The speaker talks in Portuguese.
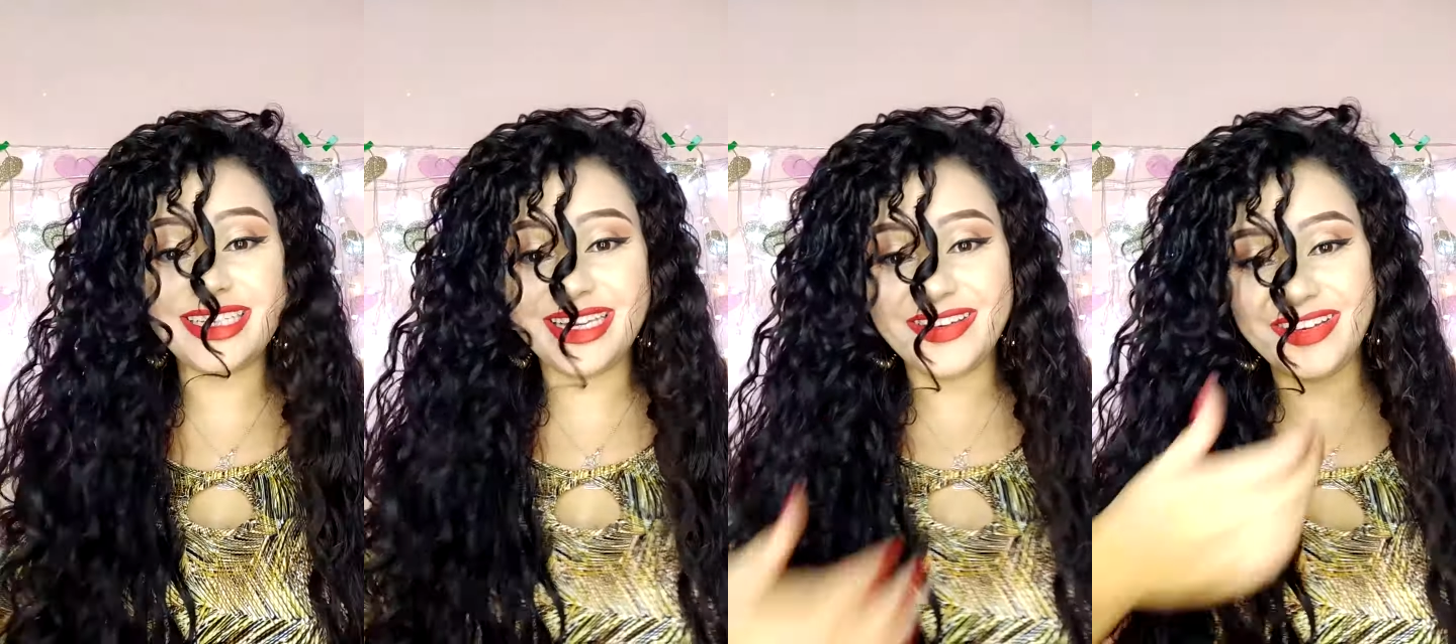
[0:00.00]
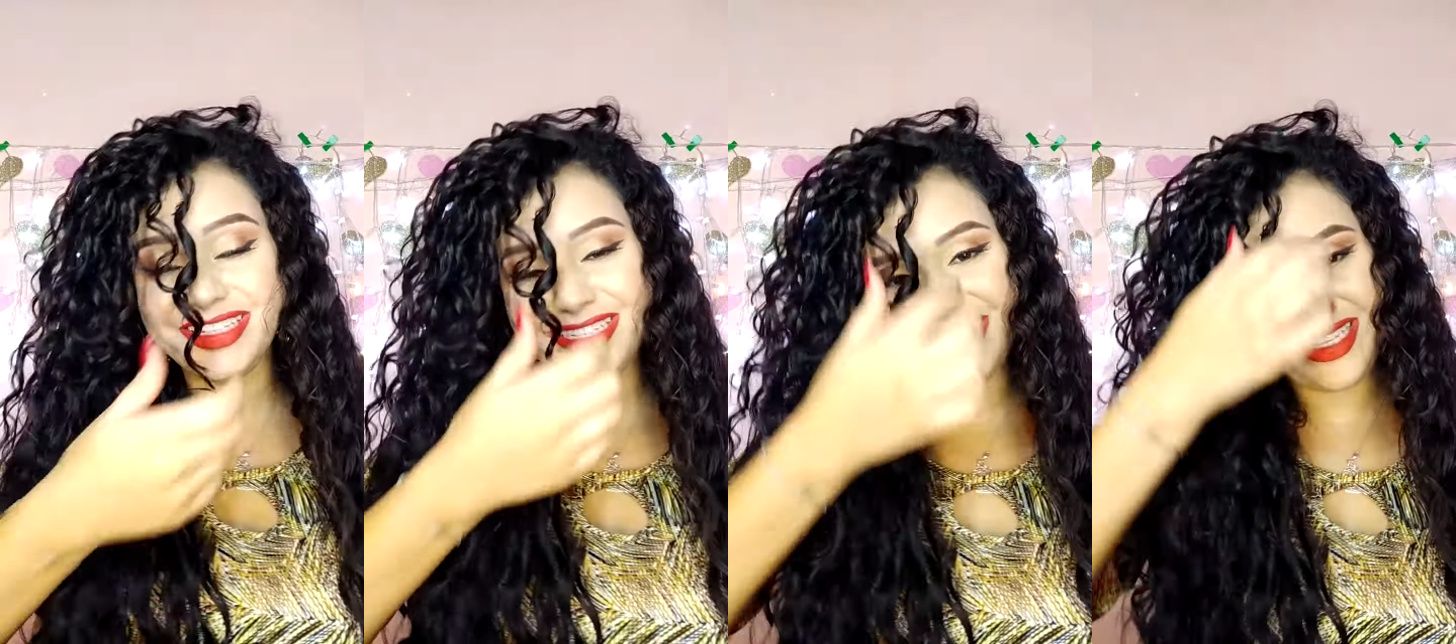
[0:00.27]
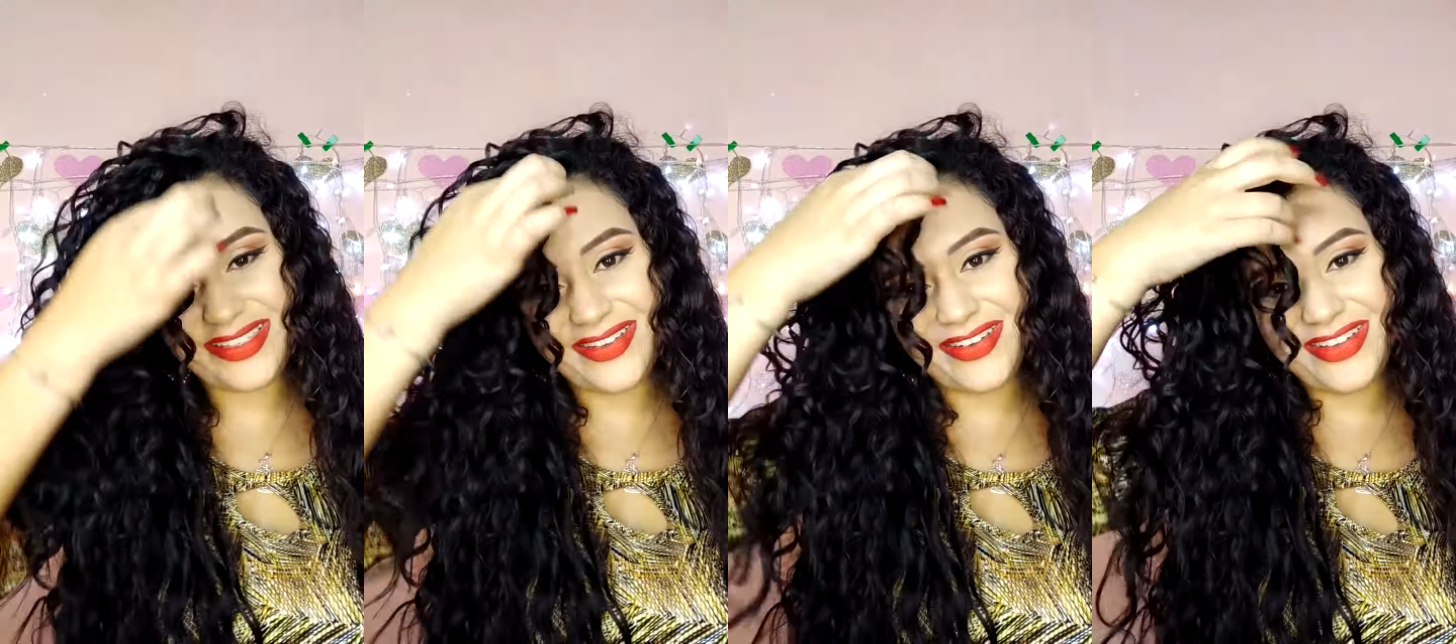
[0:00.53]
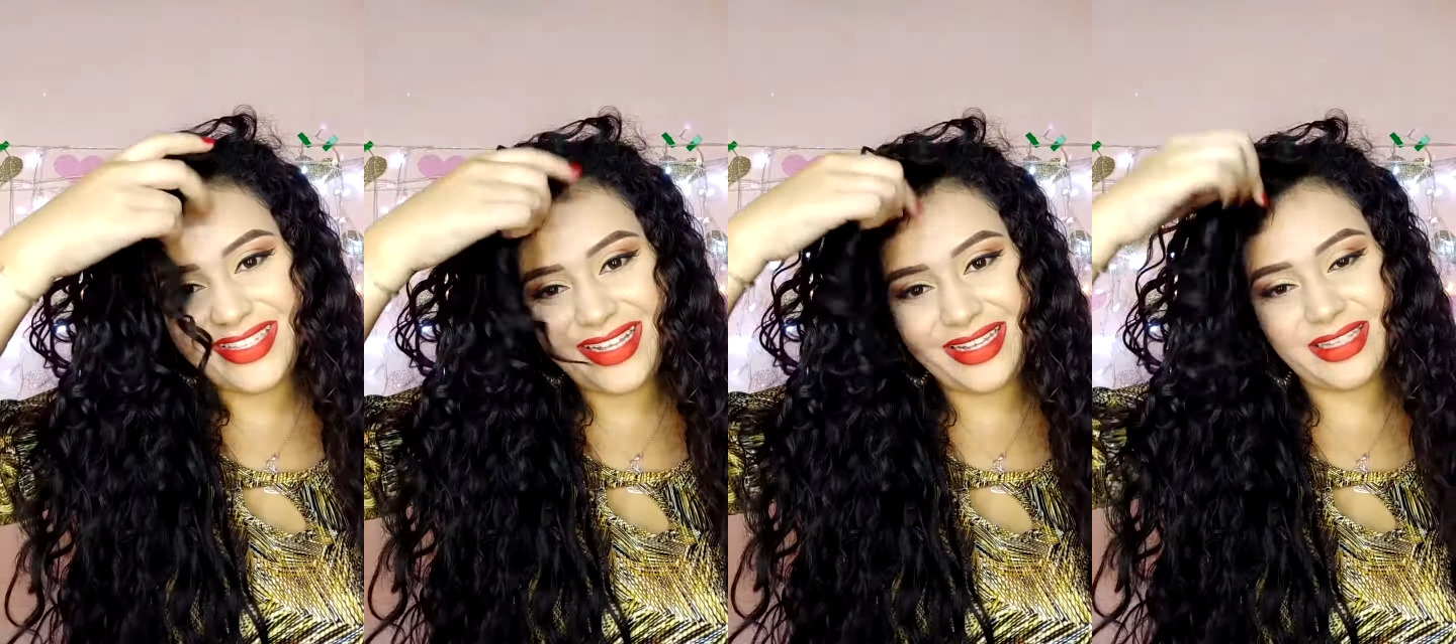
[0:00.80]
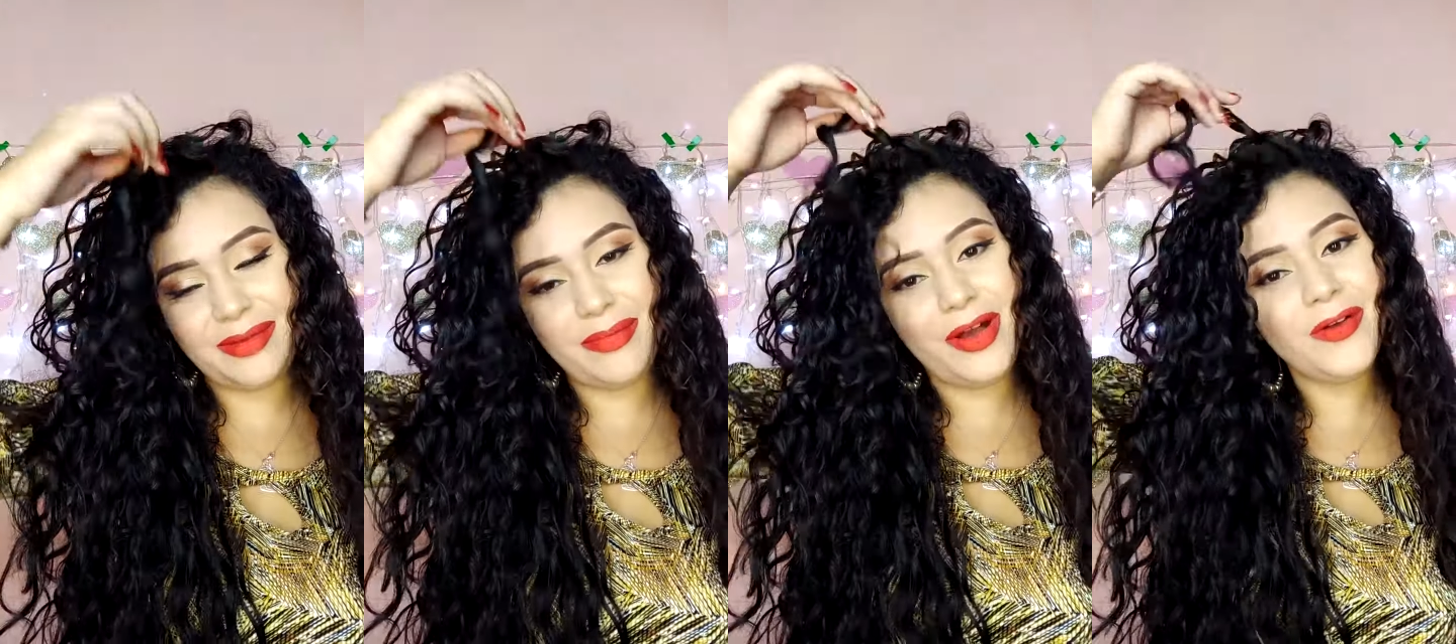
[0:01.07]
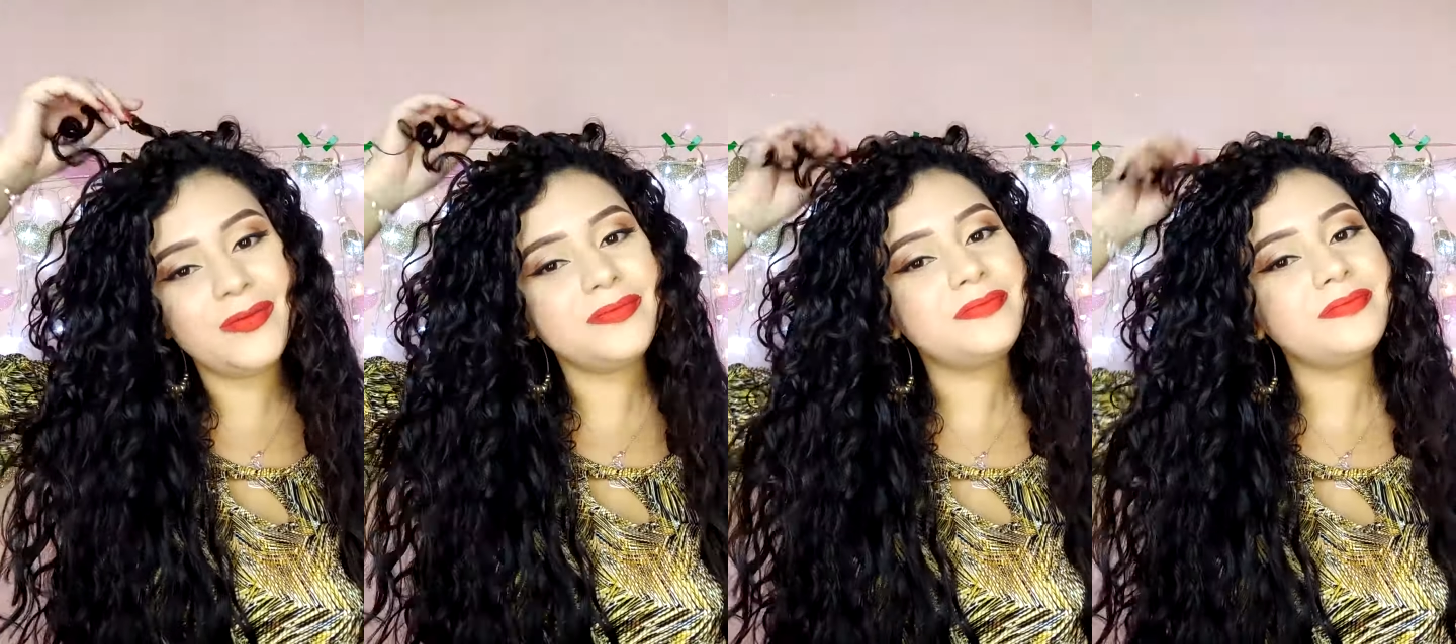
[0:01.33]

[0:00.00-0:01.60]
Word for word: aí que eu acho que vocês vão gostar, tá bom?